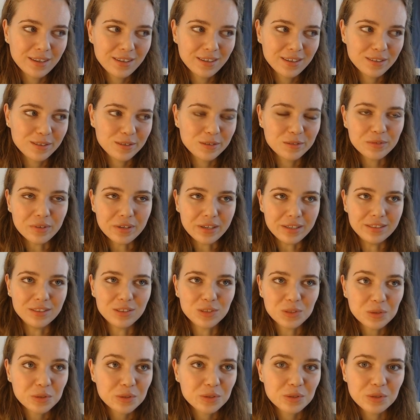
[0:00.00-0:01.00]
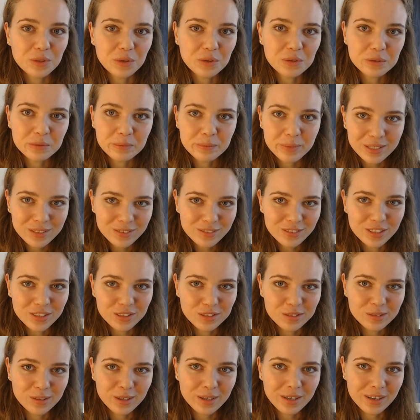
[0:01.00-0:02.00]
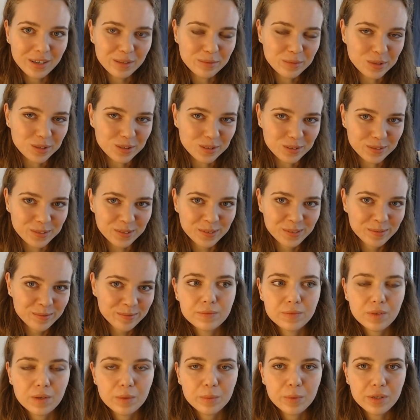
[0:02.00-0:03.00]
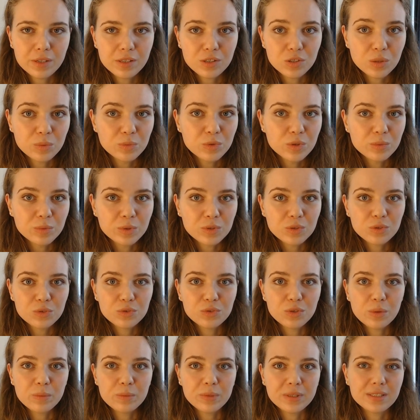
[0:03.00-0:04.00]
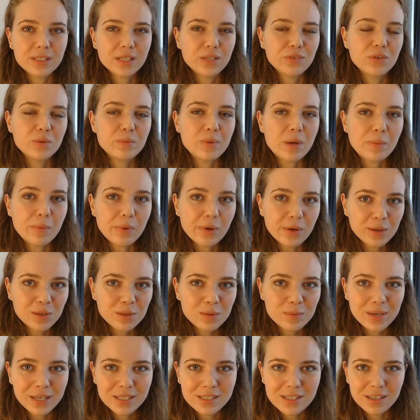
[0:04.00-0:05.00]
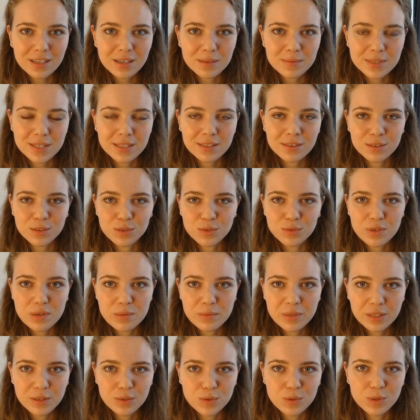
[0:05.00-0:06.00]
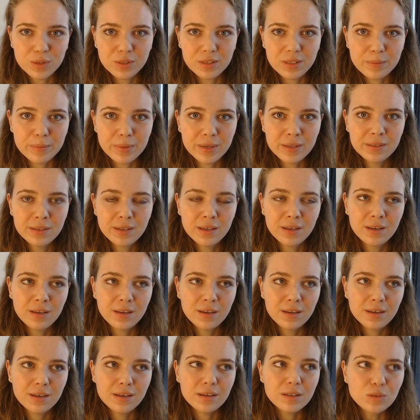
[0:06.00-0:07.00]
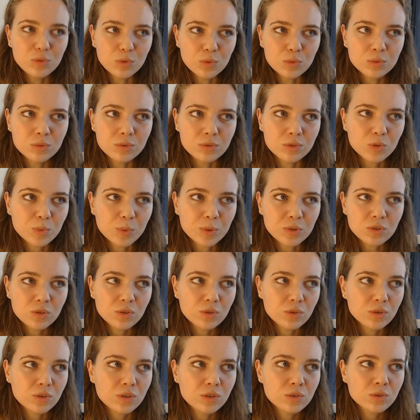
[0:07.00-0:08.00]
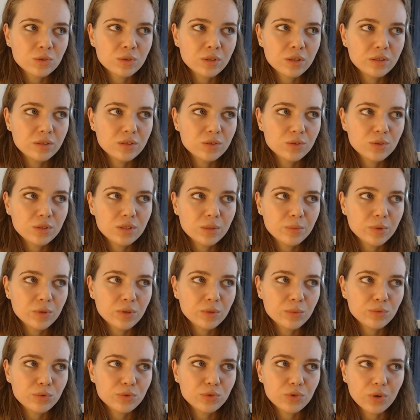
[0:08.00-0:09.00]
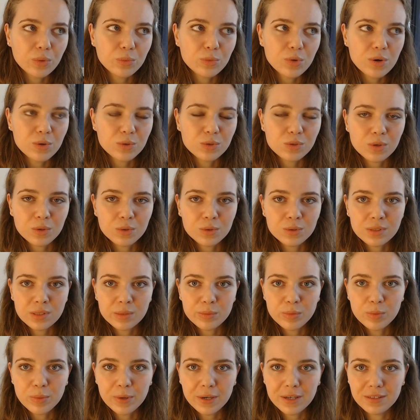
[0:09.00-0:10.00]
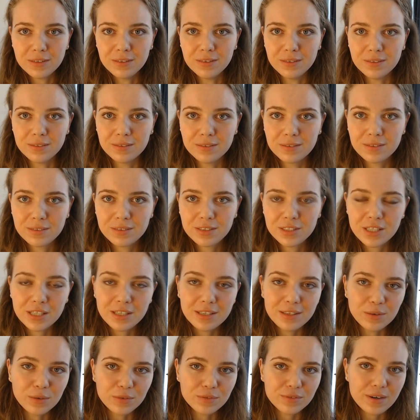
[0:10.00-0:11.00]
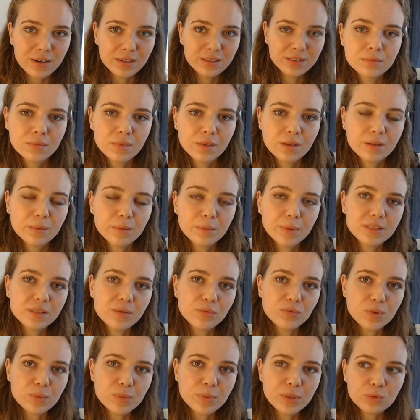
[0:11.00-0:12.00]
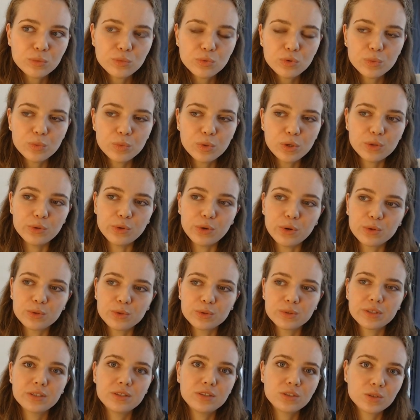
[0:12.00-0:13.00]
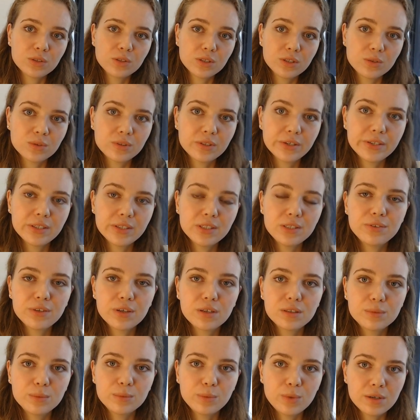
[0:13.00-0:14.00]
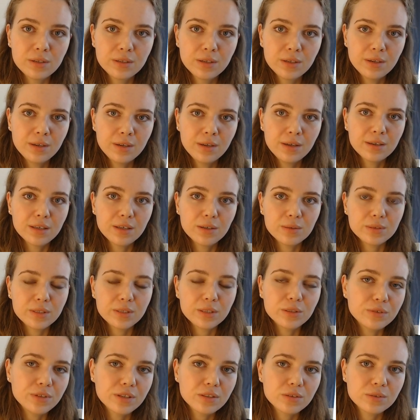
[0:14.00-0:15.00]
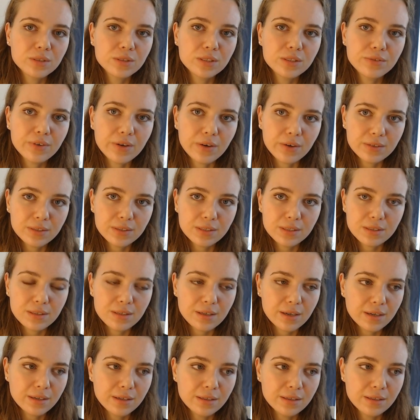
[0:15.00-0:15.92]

Donc voilà, des gens que je ne rencontre pas tous les jours à Moscou. Après, les gens me demandent souvent, mais ça te fait pas peur de partir comme ça dans une famille que tu connais pas Et non, euh, je pense que quand on a discuté pendant plusieurs mois, on se rend compte à peu près de chez qui on va. Après, ça me fait pas non plus peur de rencontrer des gens qui sont très différents de moi, qui ont des convictions différentes, etc.